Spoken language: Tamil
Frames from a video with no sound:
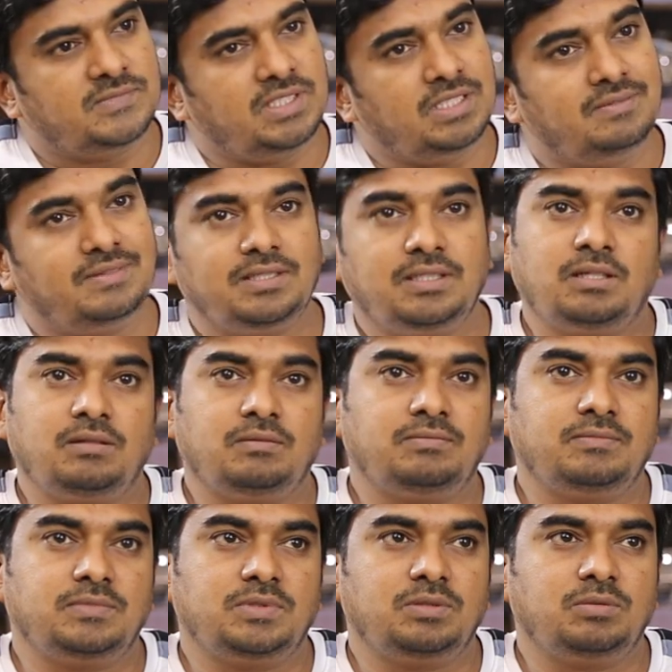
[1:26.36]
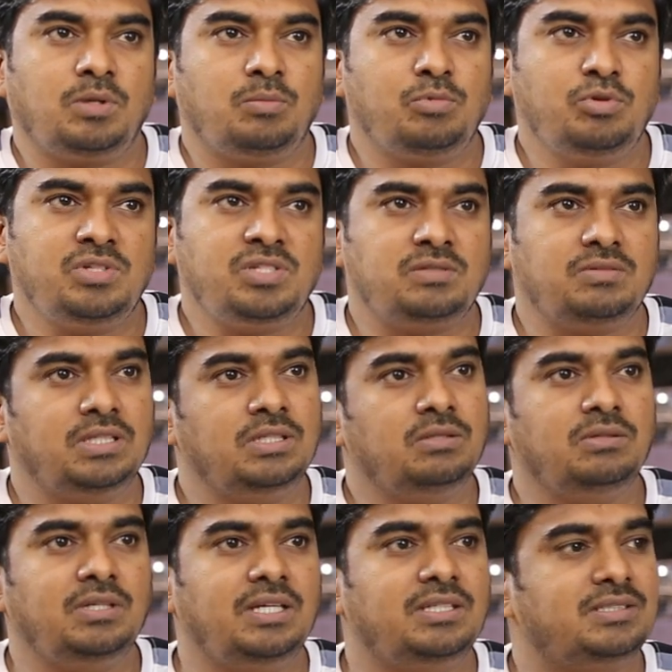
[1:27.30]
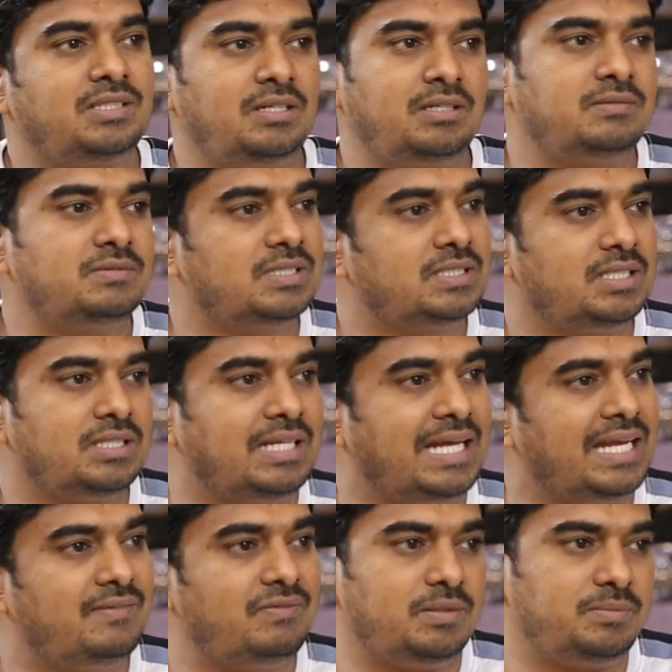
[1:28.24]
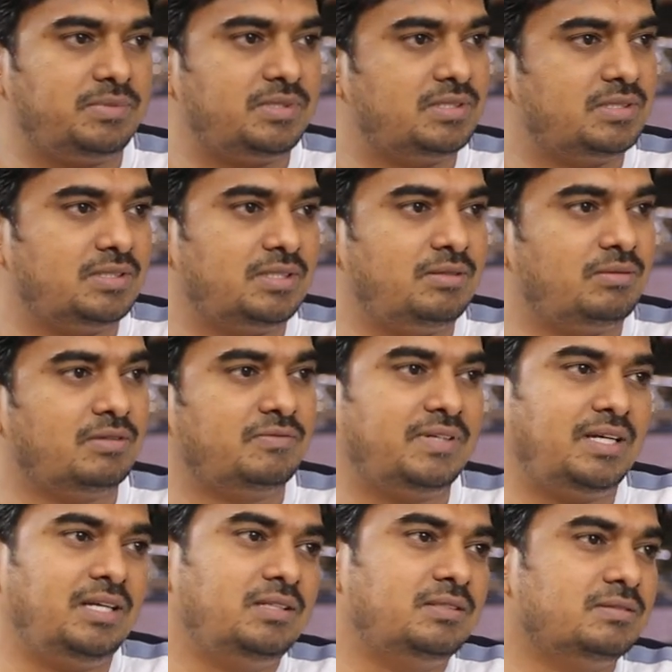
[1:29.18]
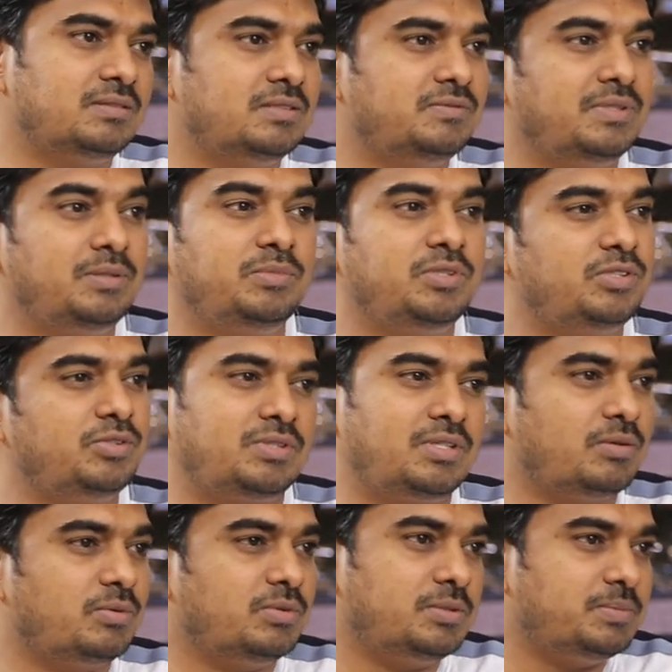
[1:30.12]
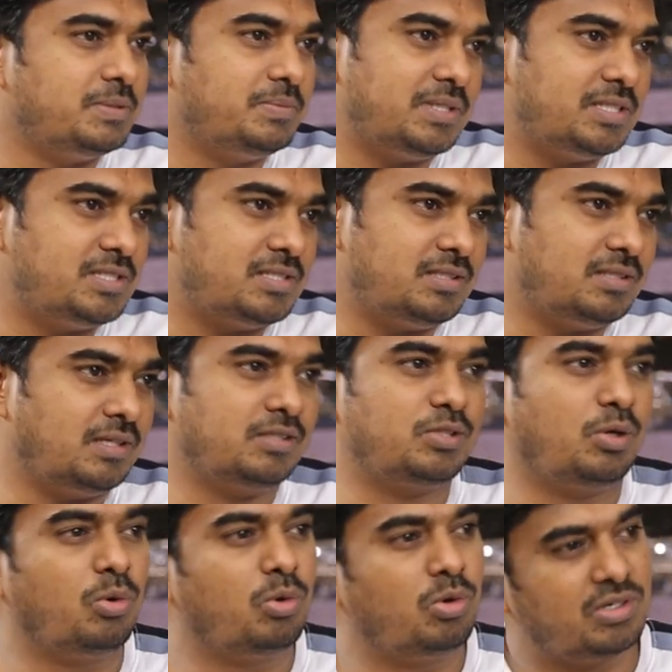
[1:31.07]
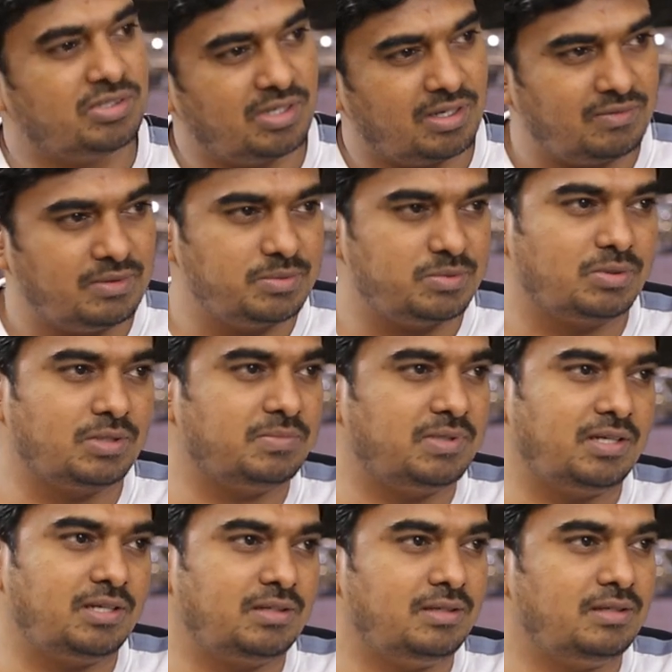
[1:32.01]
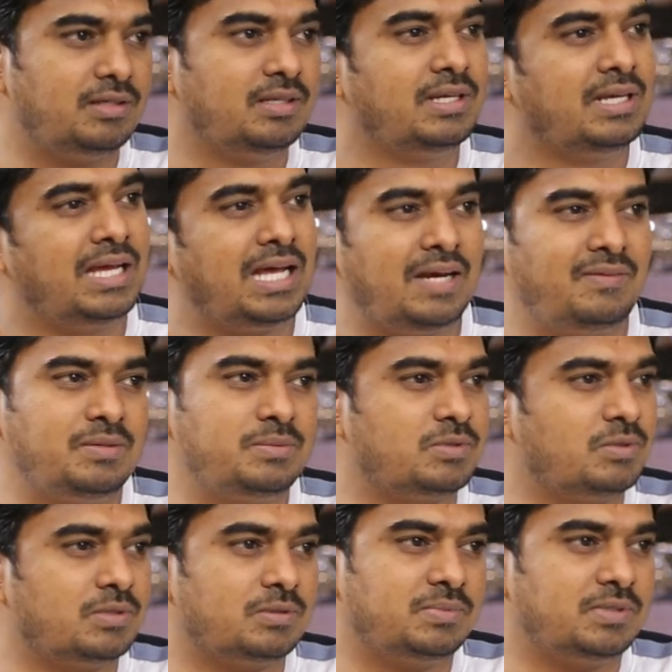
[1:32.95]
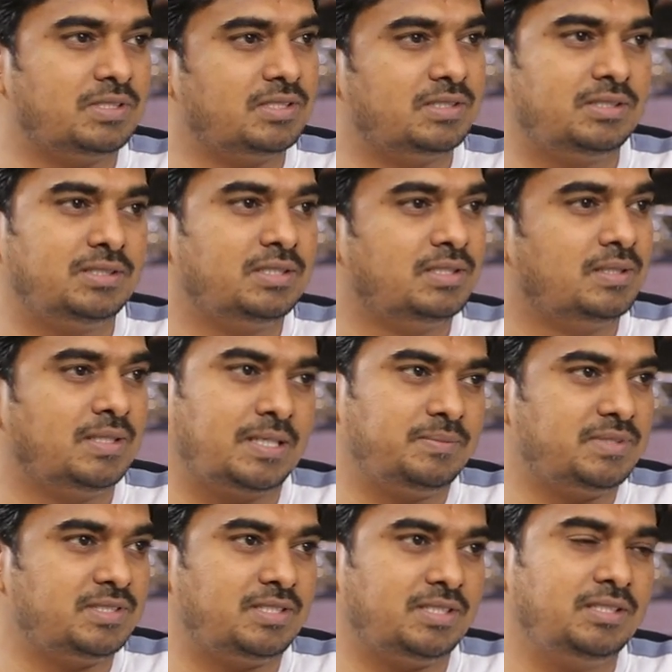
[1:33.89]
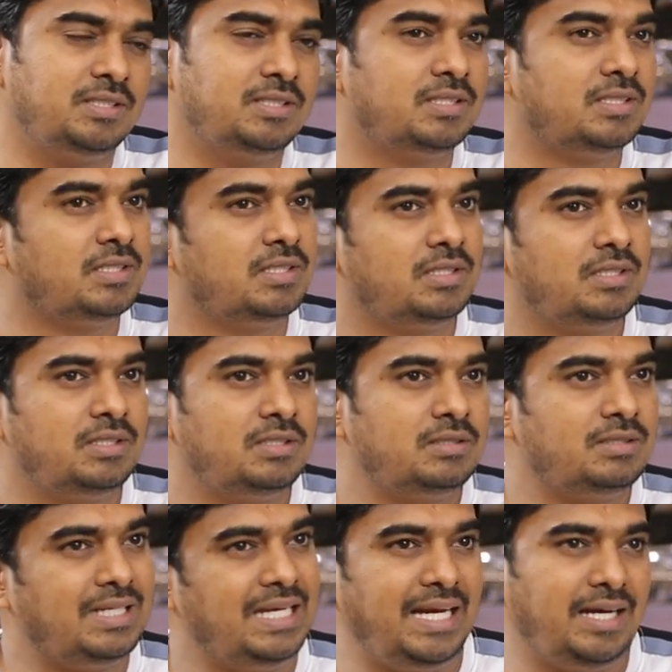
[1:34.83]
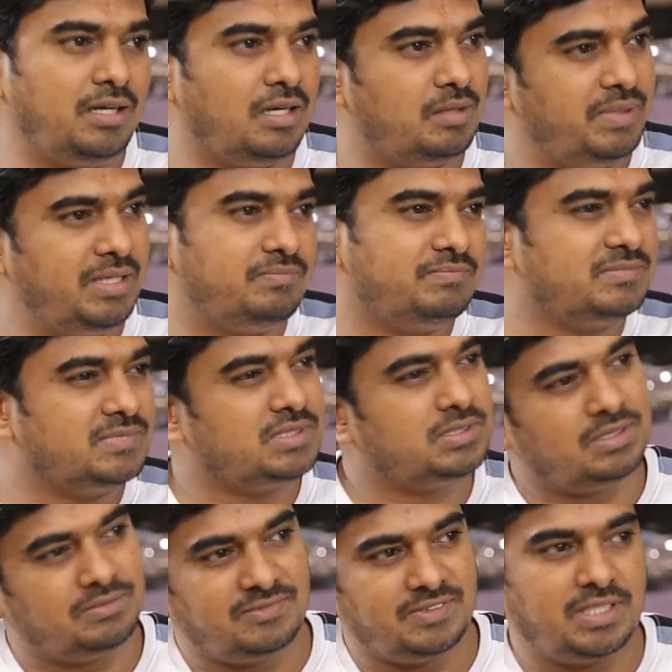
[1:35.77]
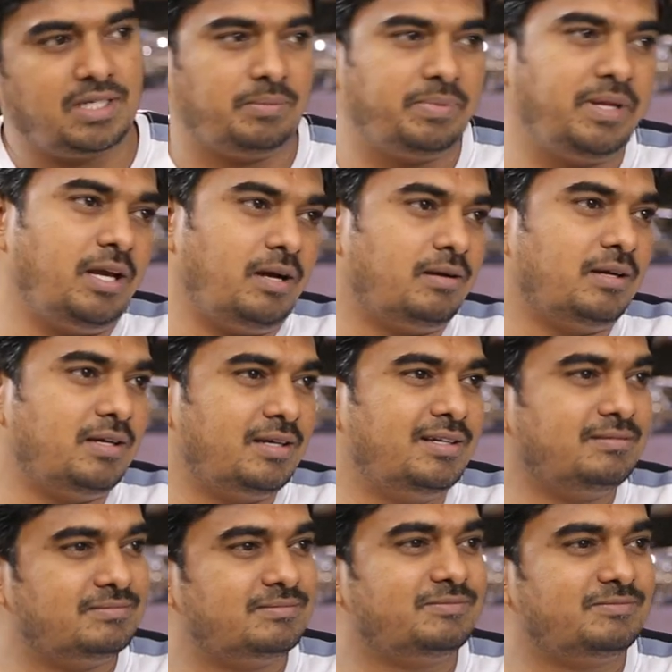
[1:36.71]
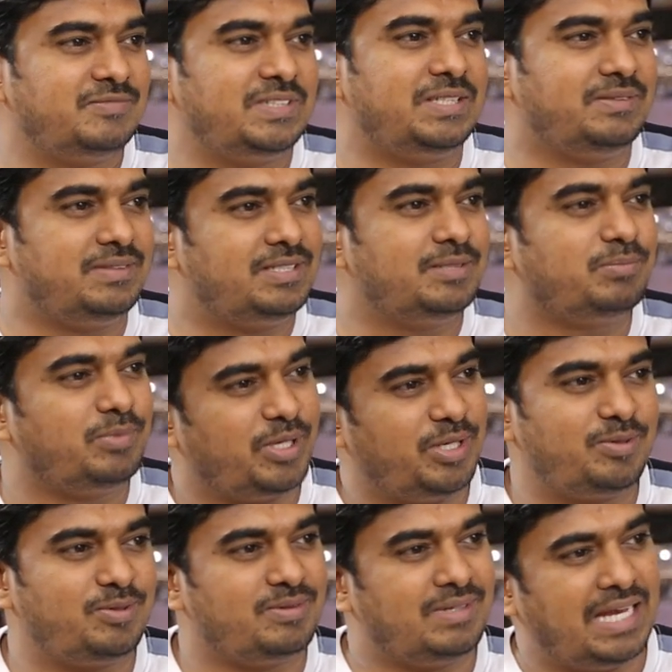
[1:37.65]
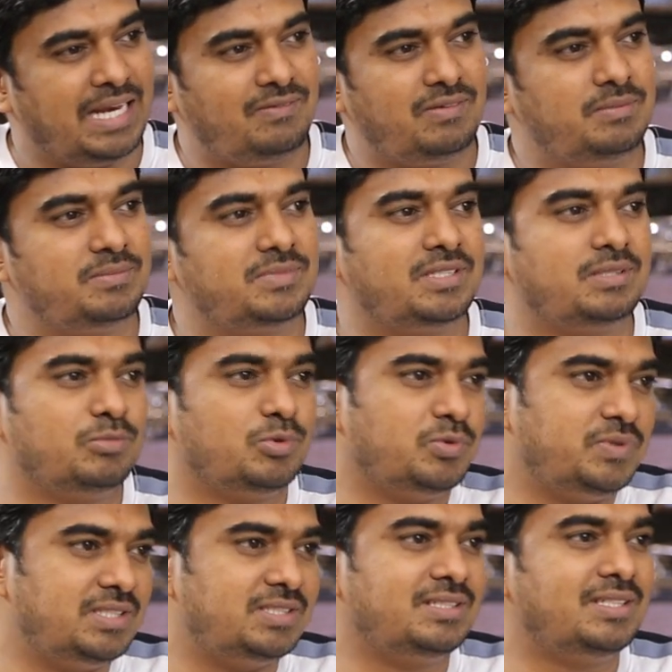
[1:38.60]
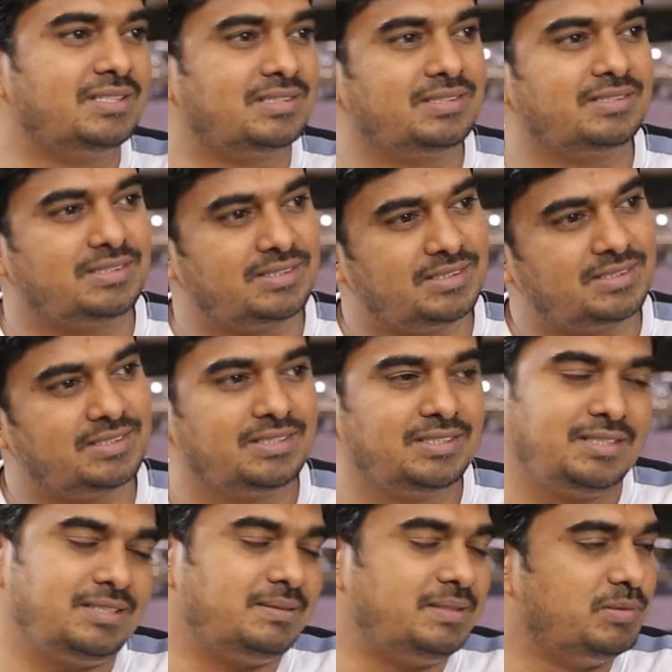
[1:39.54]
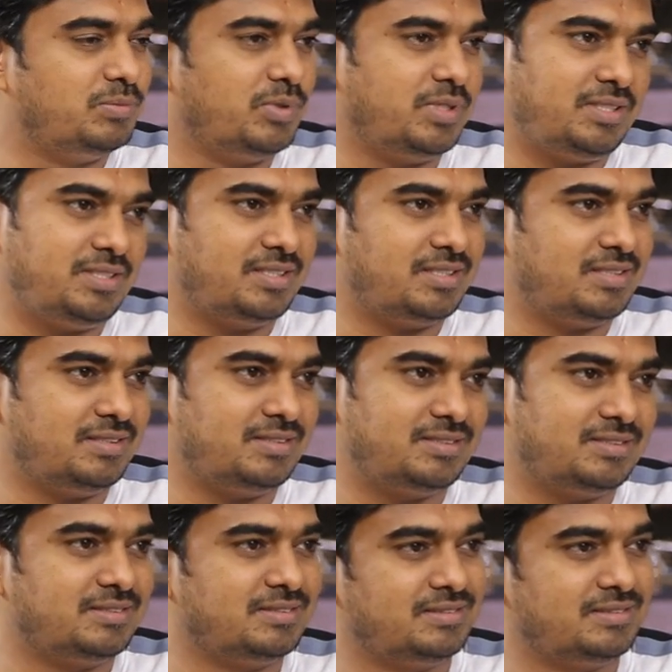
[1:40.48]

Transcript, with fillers: இல்லை நான் நான் முடிச்சுட்டு வந்தவொடனே ஸ்டார்டட் ஒர்க்கிங் இன் ஆட் ஃபிலிம்ஸ் என்னோட ஃப்ரெண்ட்ஸ் வந்து ஃபிலிம் இன்ஸ்டியூட்ஸில் கொஞ்சம் பேர் படிச்சுட்டு இருந்தாங்க ஸோ அவங்களோட ஷார்ட் ஃபிலிம்ஸ் ஒர்க் பண்ணுறது ஆட் ஃபிலிம்ஸில் ஒர்க் பண்ணுறதுன்னு ஆரம்பிச்சிட்டேன் லேட்டர் அப்படியே சம்வர் அப்படியே அங்கங்கே விட்டு விட்டு போயிட்டு இருக்கும் ஆட் ஃபிலிம்ஸ் அண்ட் மூவிஸ் டிஸ்கஷன்ஸ் அப்படின்னு போயிட்டே இருந்துச்சு